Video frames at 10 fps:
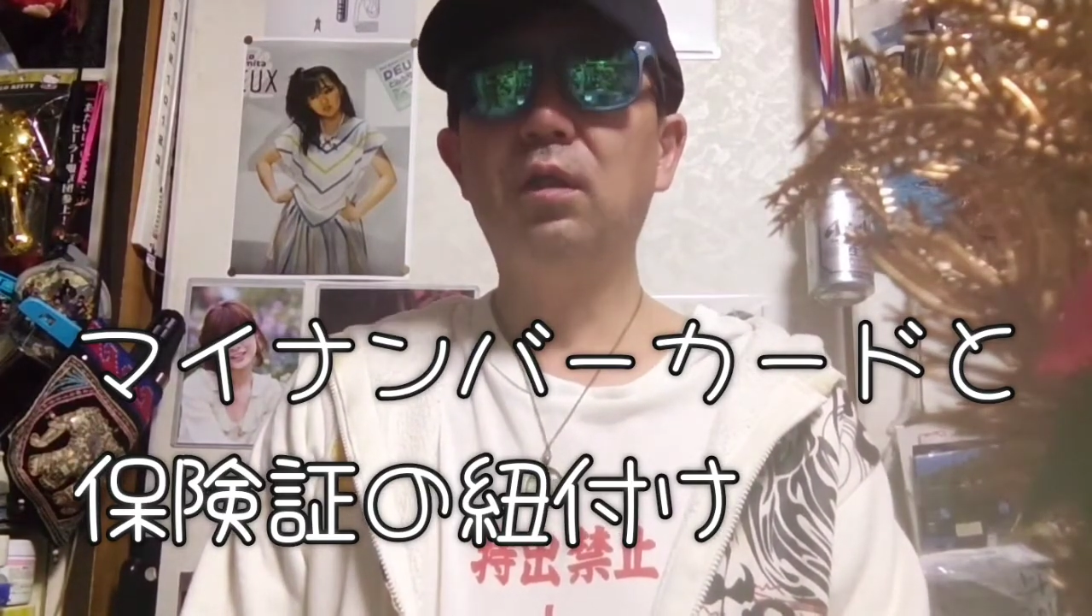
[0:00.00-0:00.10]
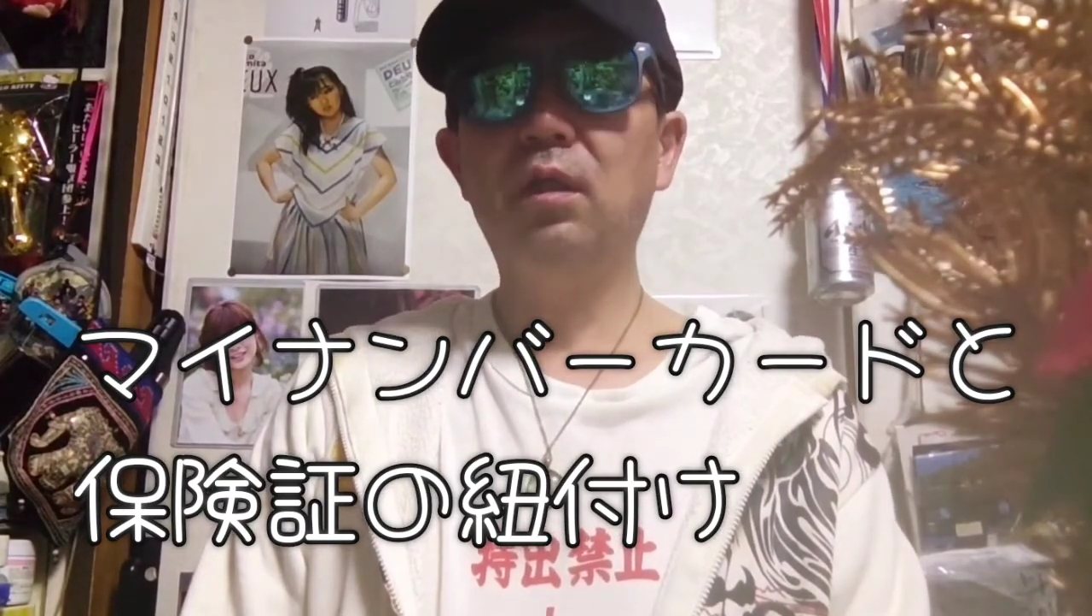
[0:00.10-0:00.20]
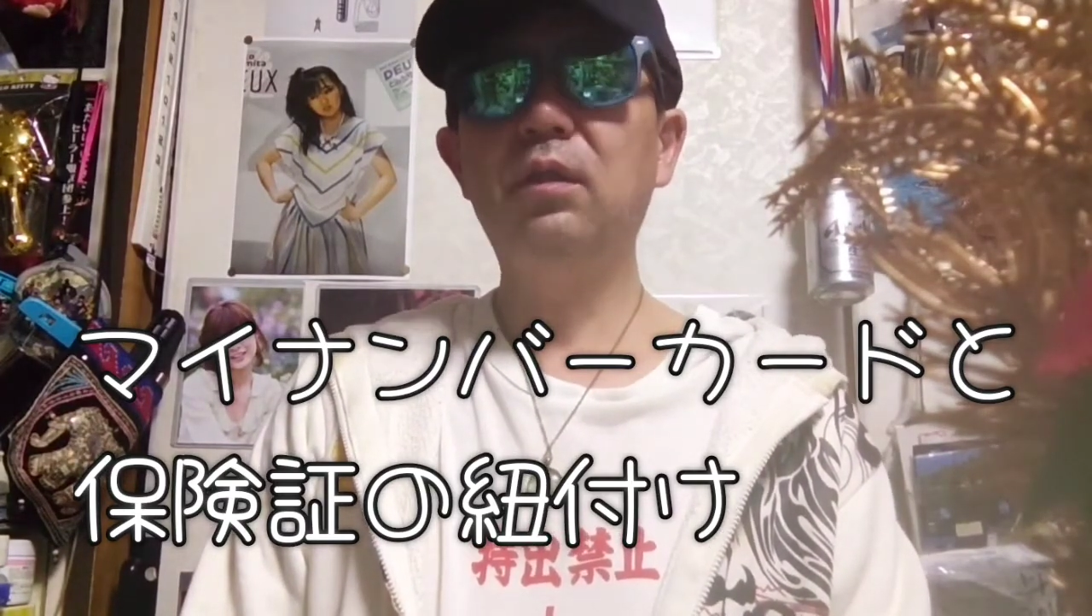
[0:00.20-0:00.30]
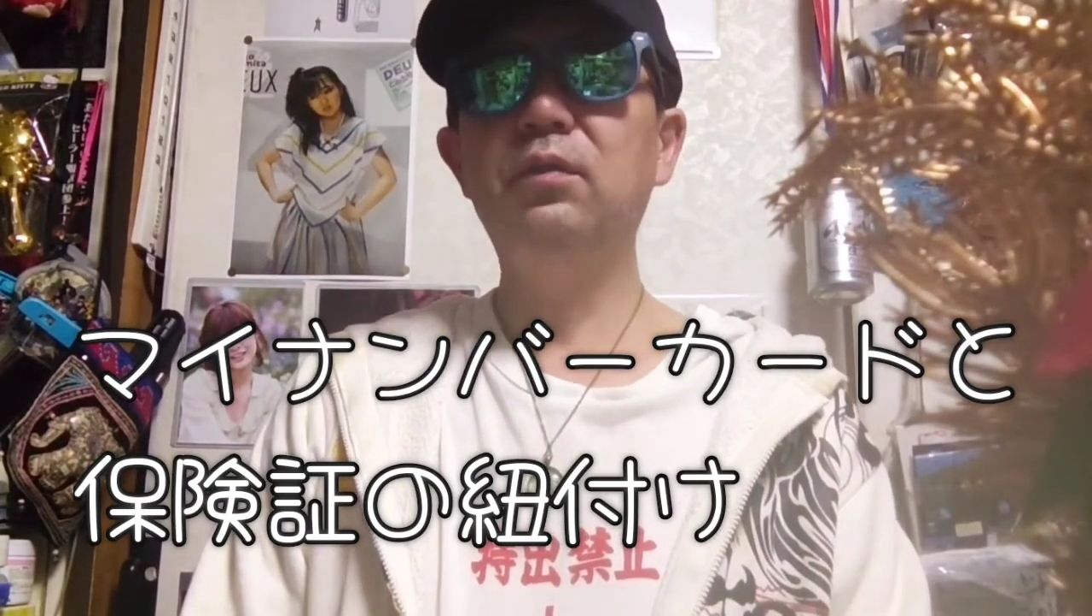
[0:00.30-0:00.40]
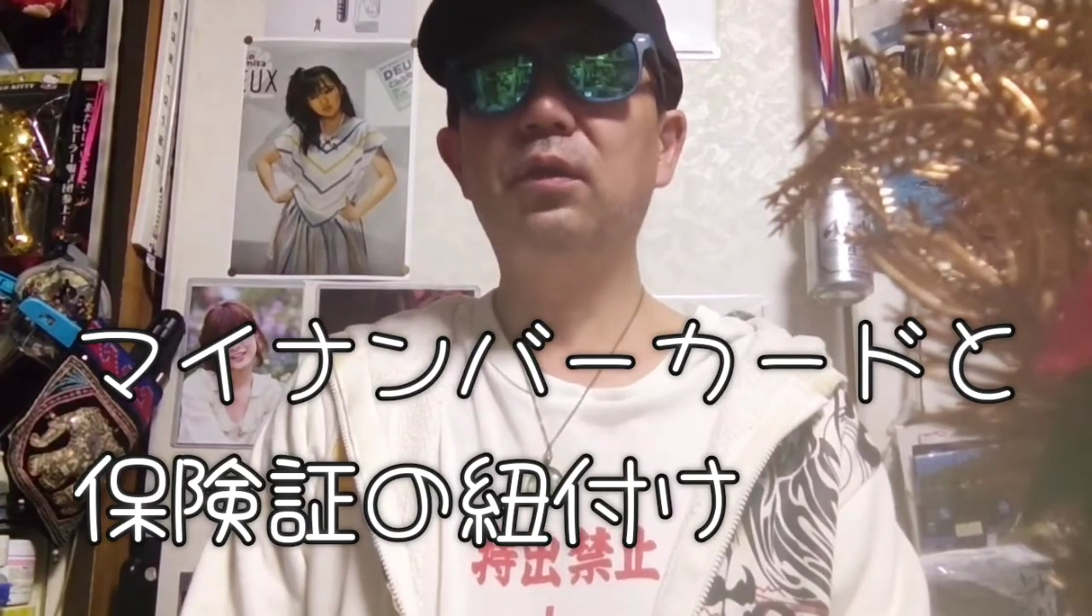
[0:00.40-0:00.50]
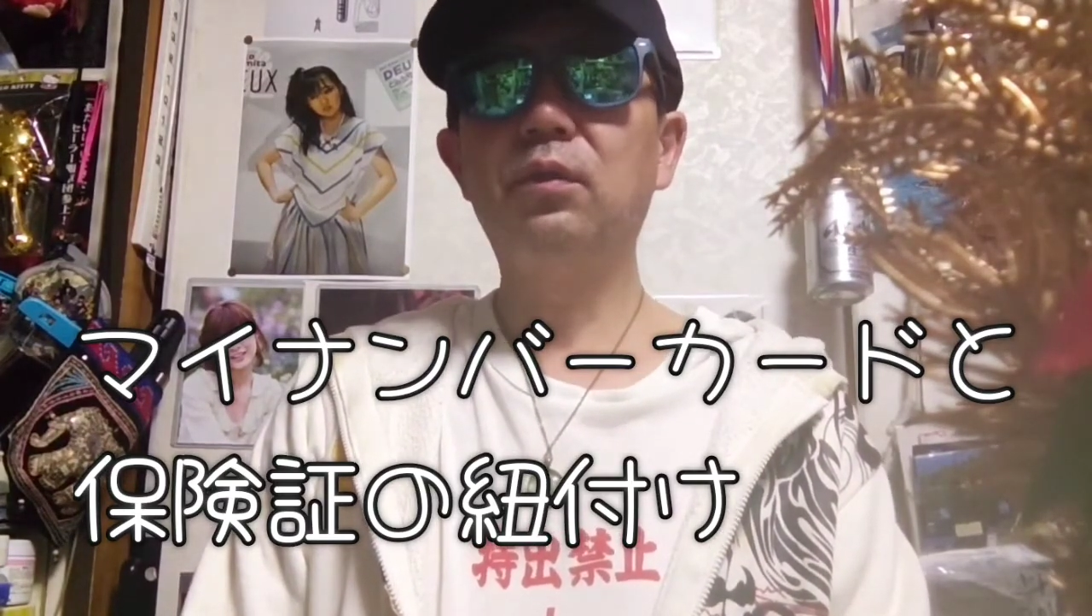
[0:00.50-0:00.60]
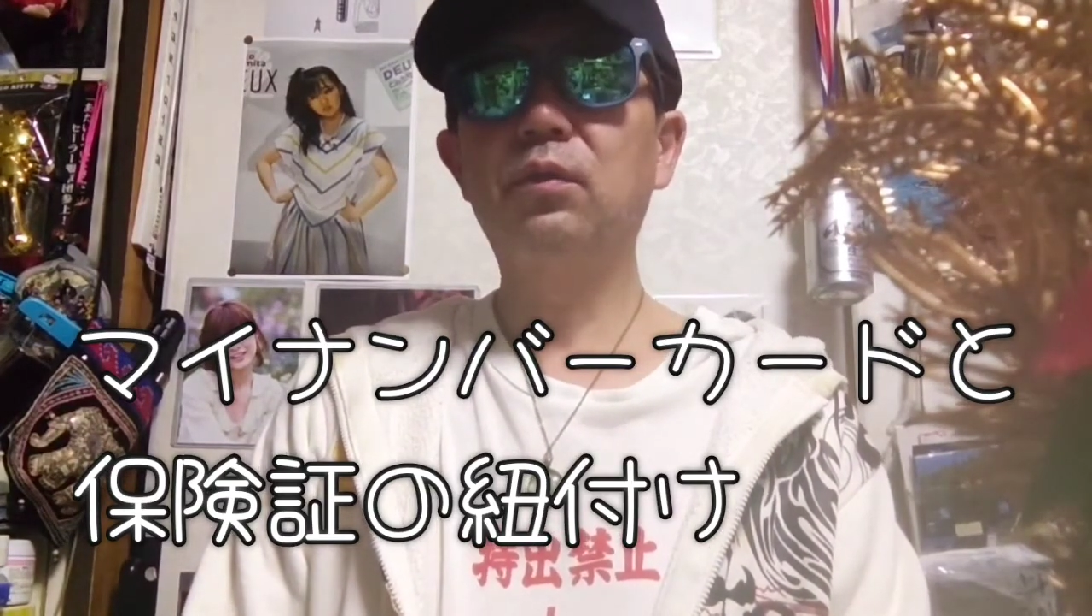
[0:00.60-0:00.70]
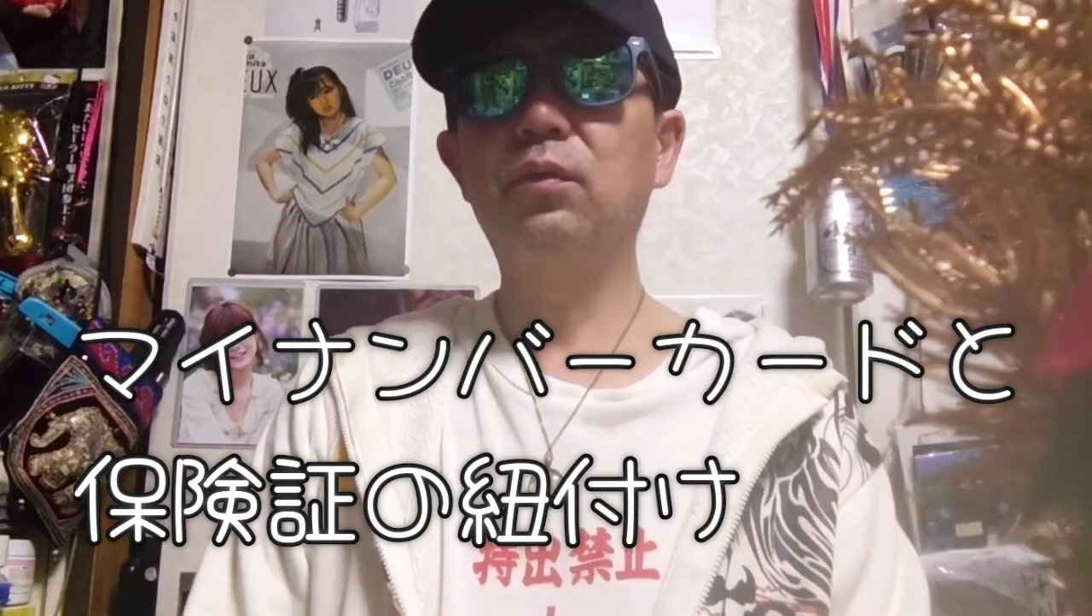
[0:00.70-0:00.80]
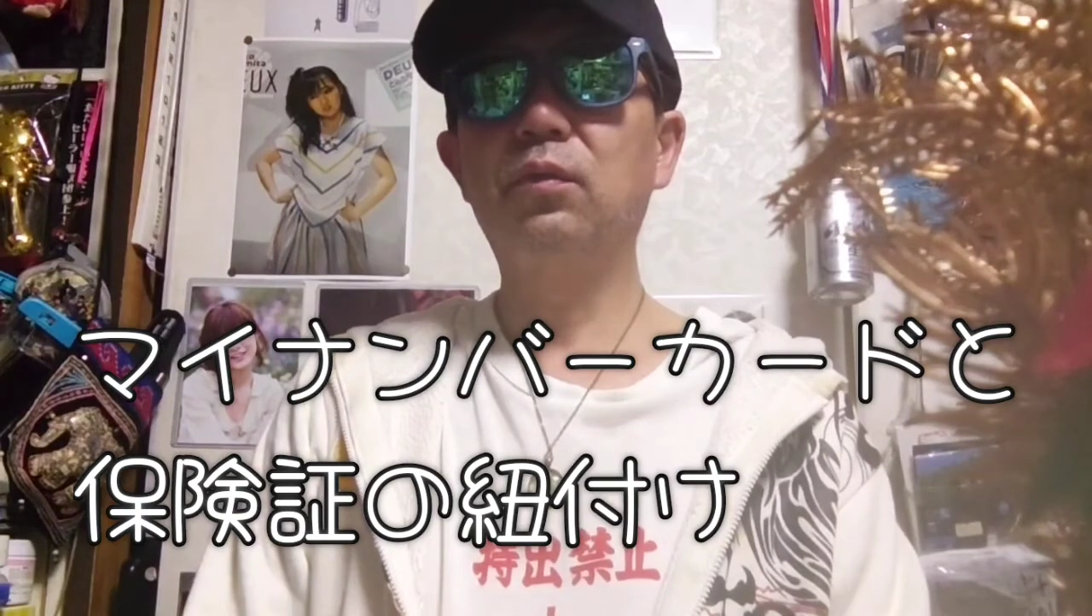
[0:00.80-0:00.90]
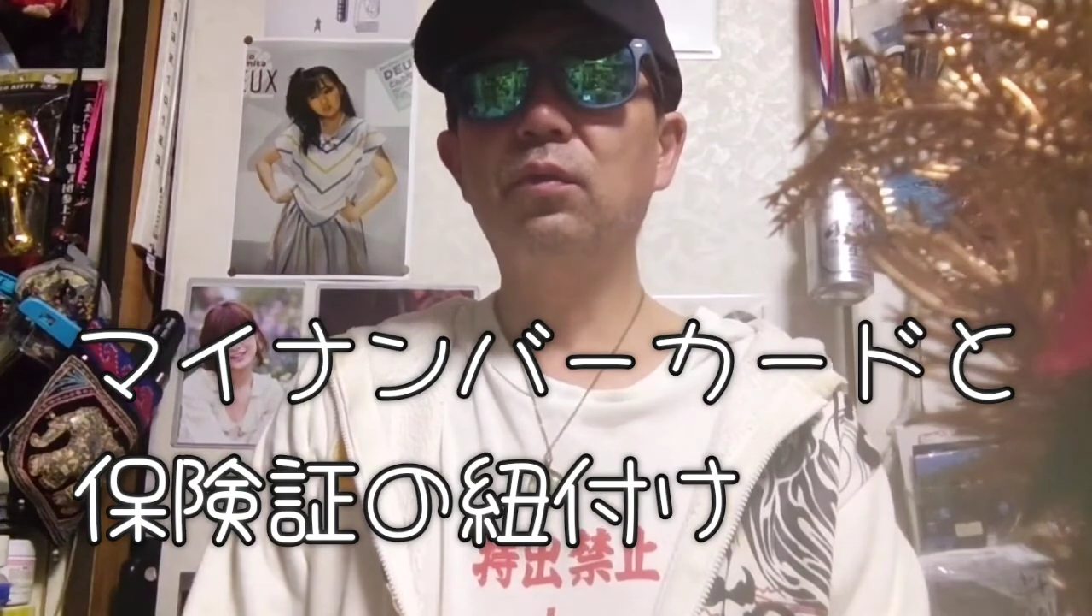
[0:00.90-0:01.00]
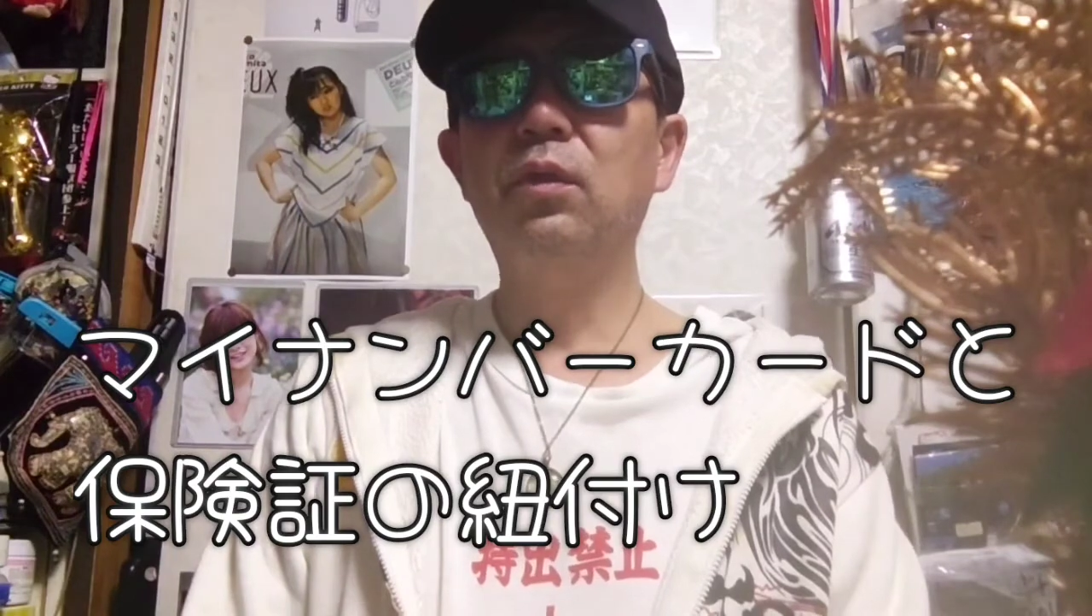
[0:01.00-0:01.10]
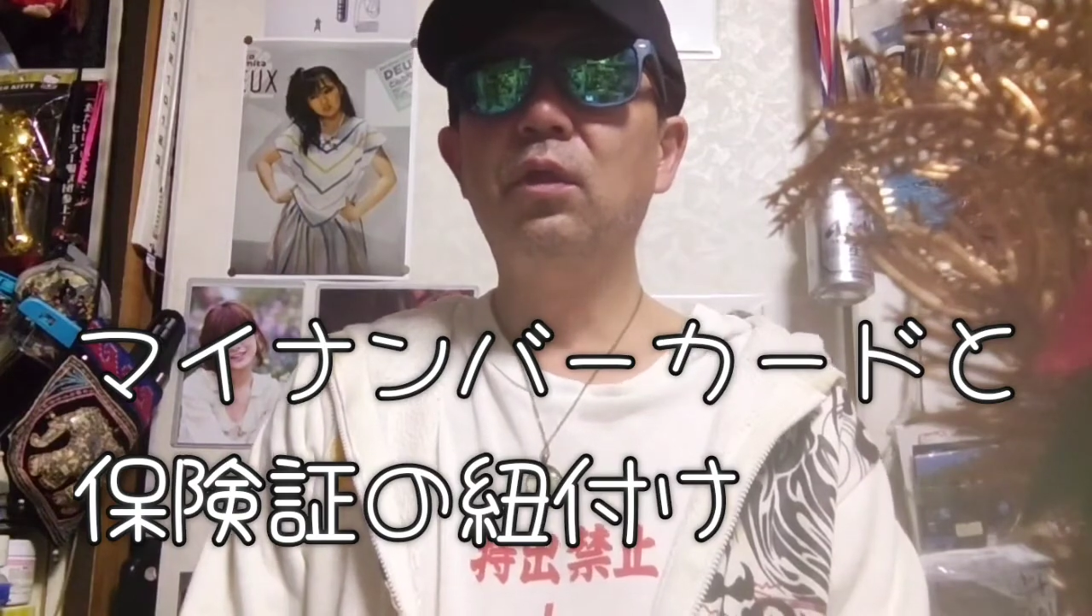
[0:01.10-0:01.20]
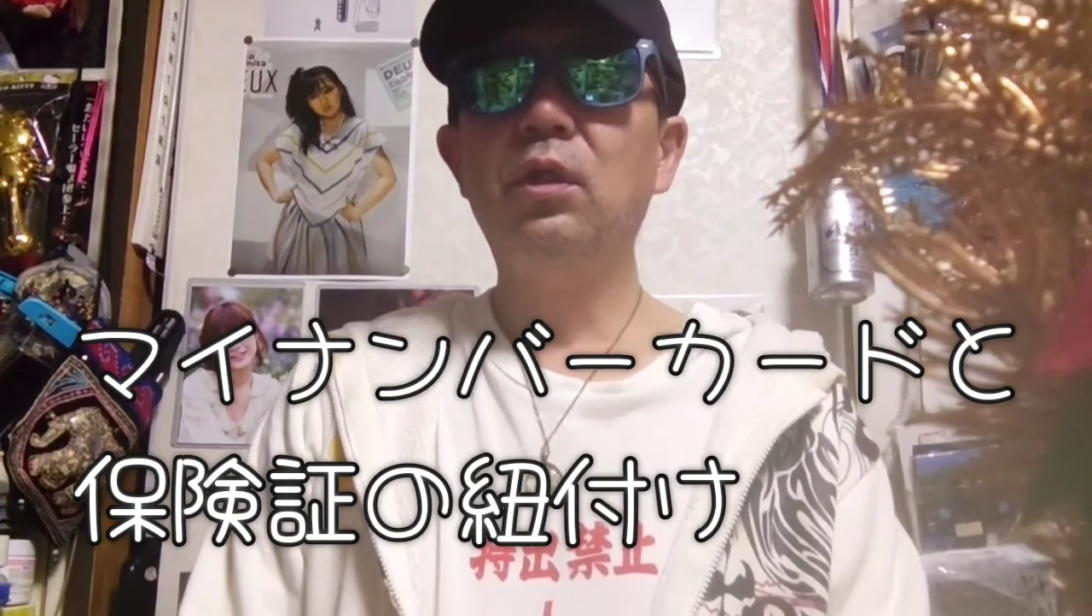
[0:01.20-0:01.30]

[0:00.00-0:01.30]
はっきりけど、その、